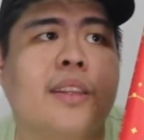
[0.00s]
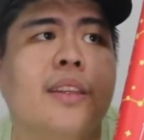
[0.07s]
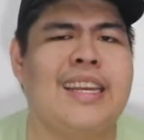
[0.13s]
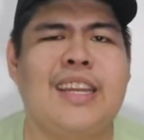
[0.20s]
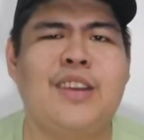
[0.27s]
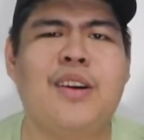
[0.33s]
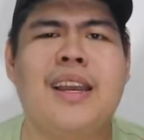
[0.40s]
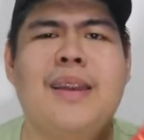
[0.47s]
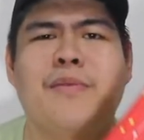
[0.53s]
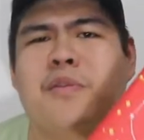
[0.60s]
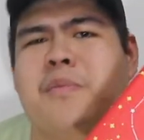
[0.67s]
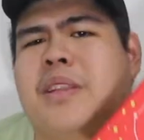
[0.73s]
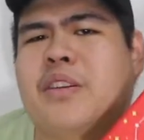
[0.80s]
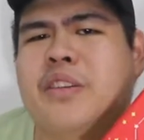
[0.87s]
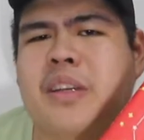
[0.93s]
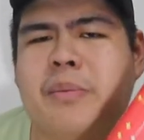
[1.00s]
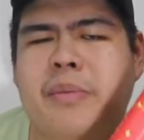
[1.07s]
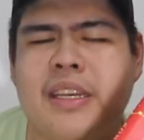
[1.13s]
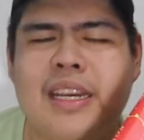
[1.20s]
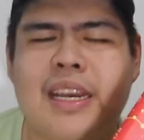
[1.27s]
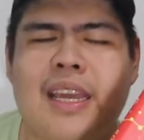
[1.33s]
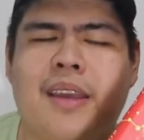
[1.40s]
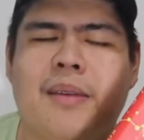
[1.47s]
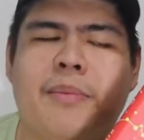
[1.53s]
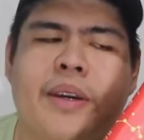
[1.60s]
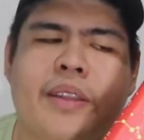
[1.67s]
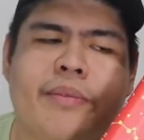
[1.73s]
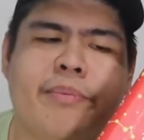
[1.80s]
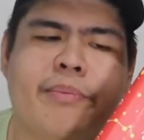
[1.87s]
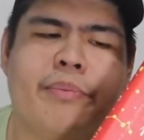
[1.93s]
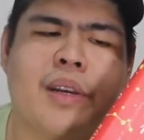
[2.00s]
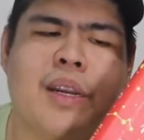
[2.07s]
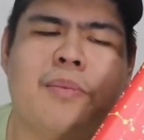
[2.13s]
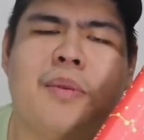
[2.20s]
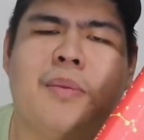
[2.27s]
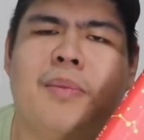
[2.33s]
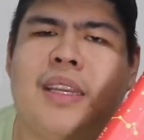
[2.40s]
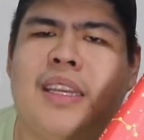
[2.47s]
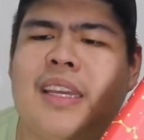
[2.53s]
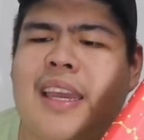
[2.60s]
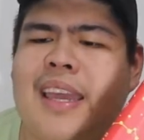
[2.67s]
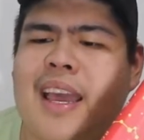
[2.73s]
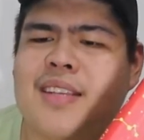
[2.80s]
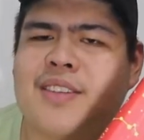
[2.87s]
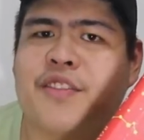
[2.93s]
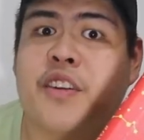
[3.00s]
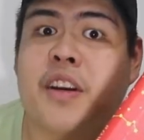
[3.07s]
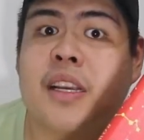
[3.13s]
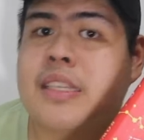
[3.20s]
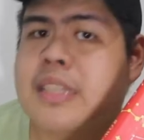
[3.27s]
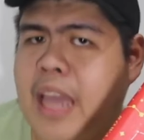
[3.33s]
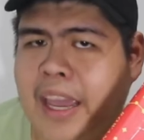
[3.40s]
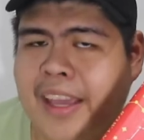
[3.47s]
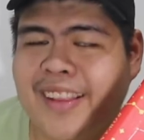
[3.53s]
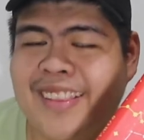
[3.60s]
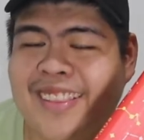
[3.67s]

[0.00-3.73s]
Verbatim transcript: Hindi ko alam kung ba't ko siya binili, but probably I asked for a sign.